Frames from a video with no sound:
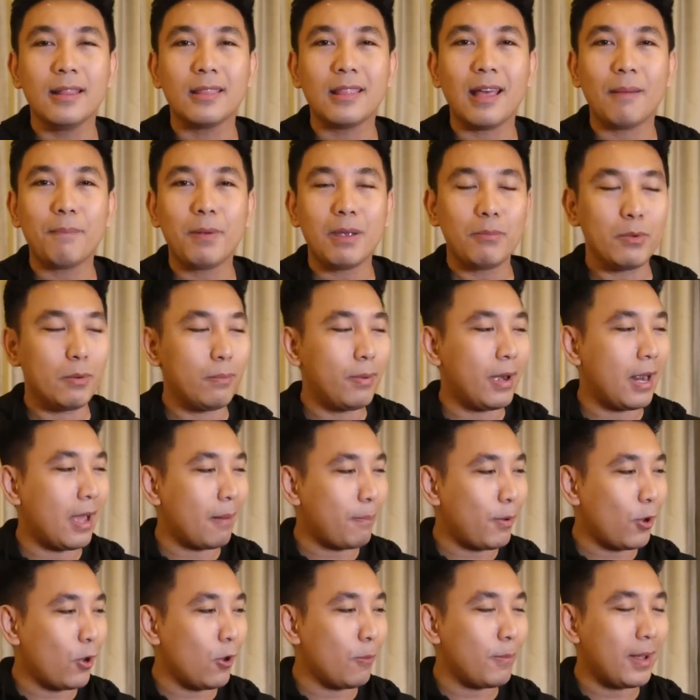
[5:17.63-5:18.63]
Tapi
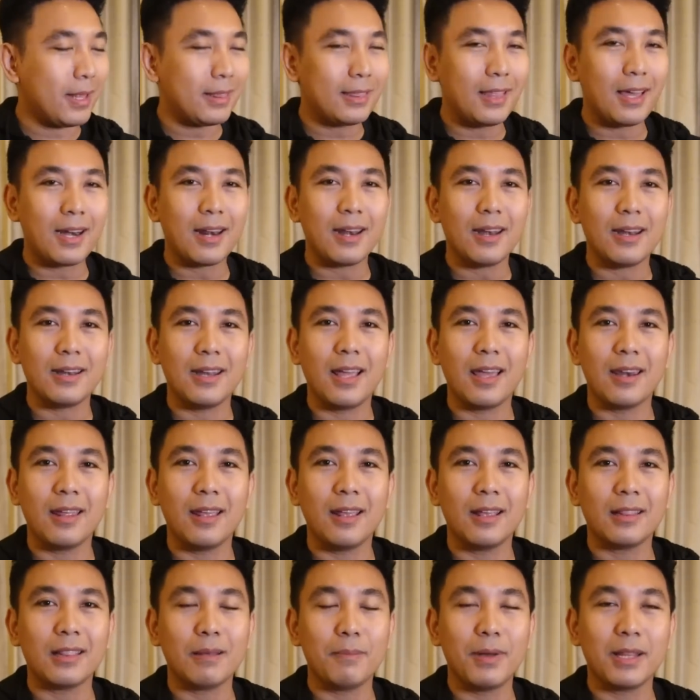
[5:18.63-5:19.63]
beberapa komentar
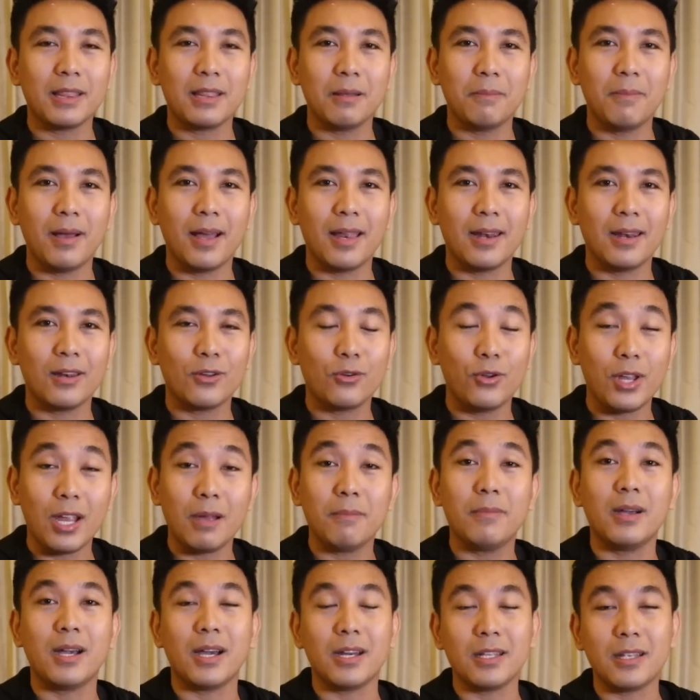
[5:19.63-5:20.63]
dari teman-temanku
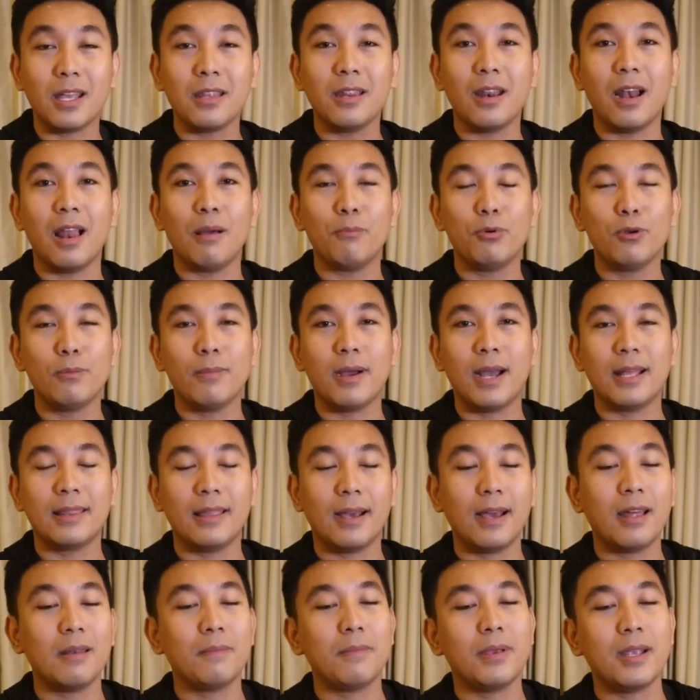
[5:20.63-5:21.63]
yang bekerja di Lampung
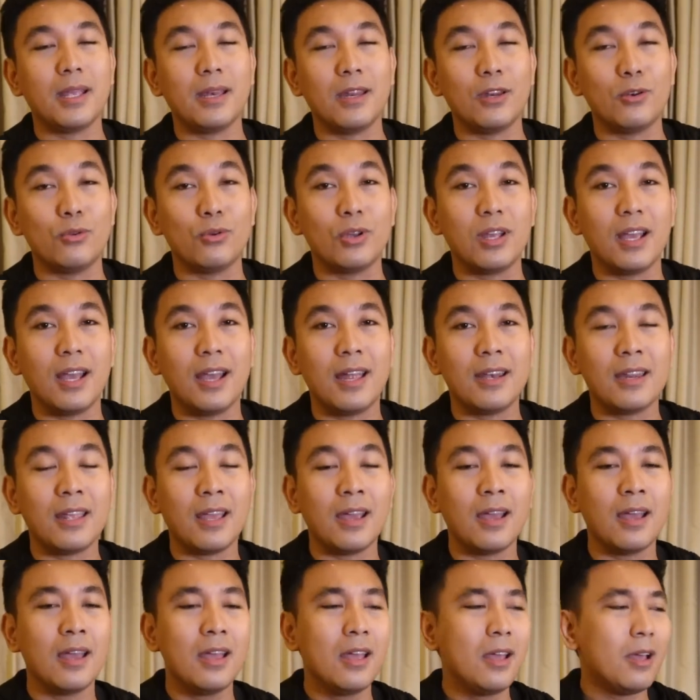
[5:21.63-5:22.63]
mengatakan begini
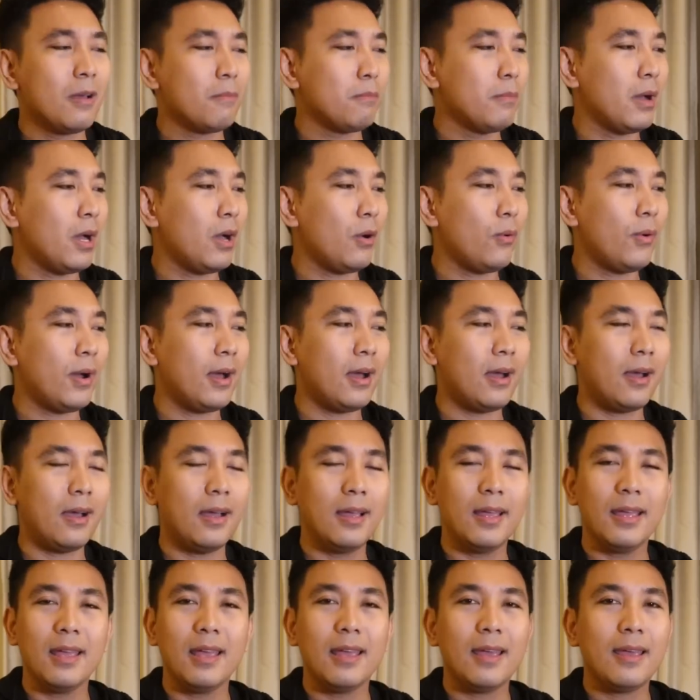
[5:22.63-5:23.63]
dugaannya
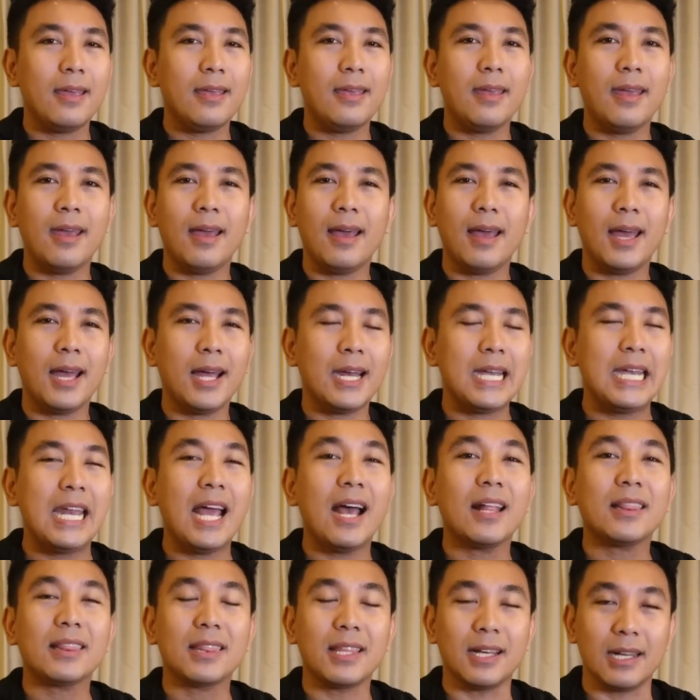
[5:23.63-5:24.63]
bahwa yang
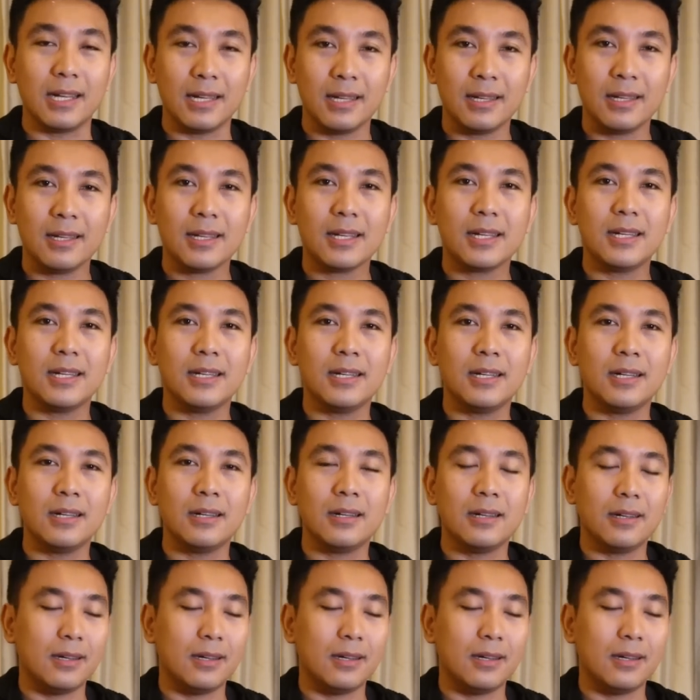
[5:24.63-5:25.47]
datang ke